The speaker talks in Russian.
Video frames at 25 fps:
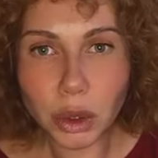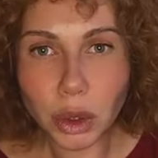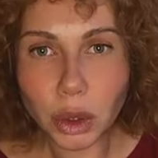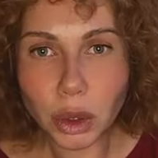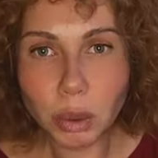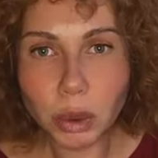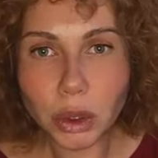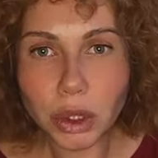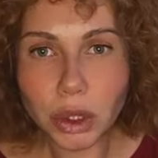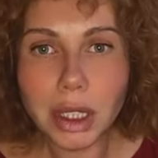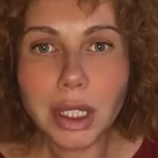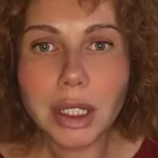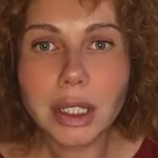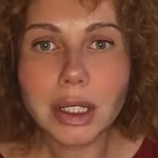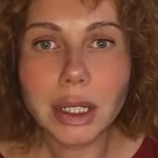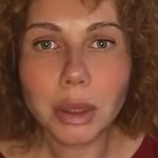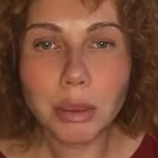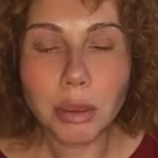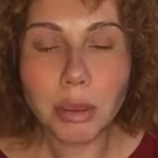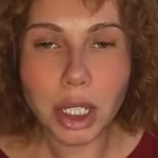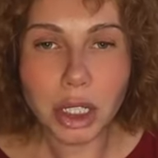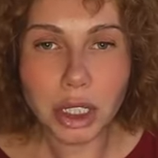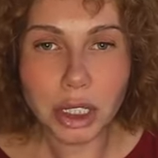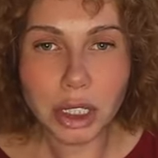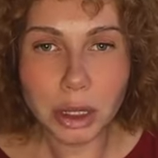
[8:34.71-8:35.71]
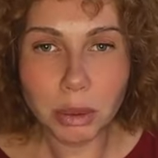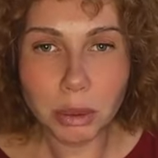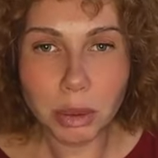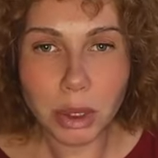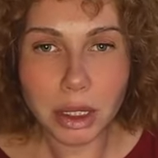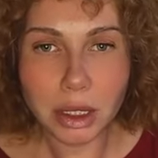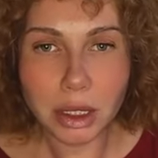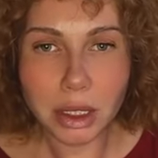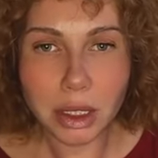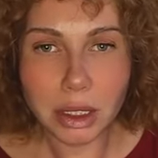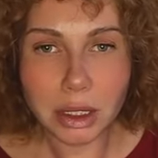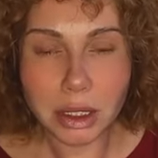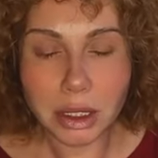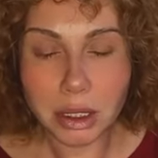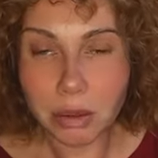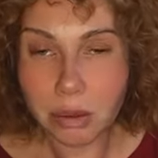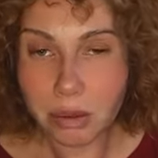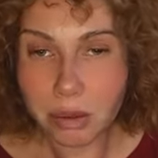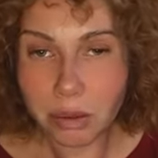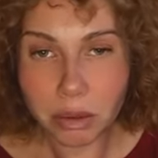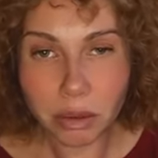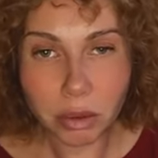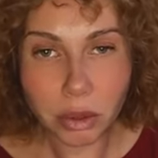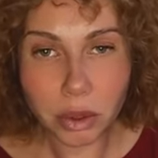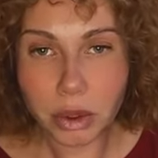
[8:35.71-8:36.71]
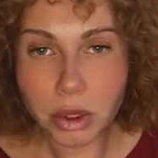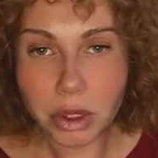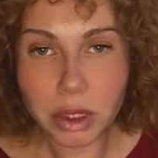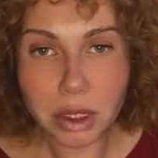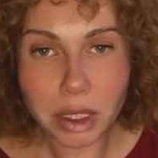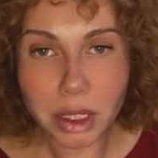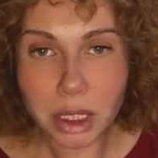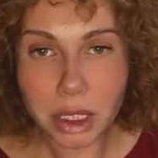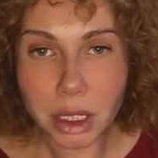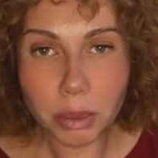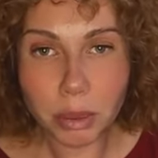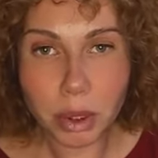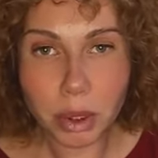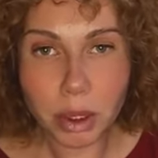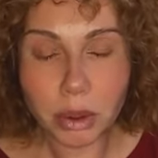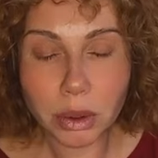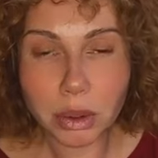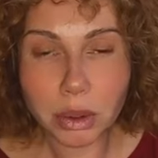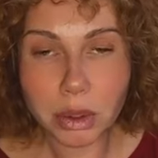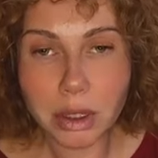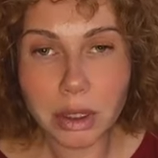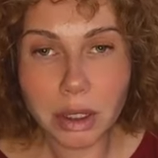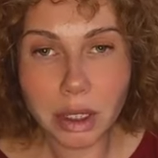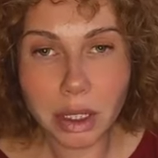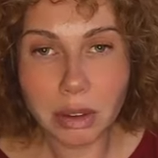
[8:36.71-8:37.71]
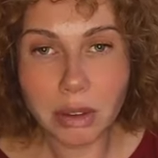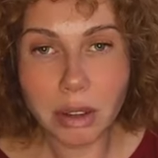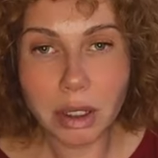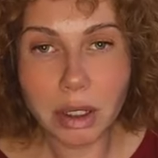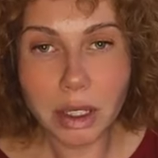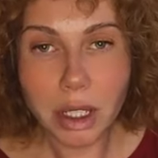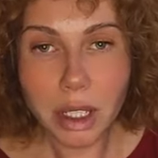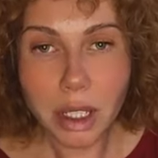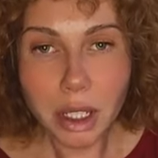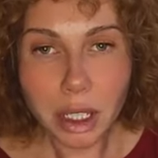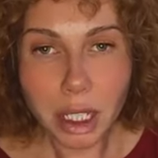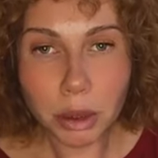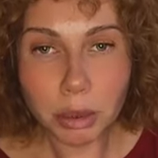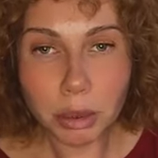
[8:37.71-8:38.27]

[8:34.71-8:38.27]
кто-нибудь делал домашний майонез, там, вроде такие продукты наливают,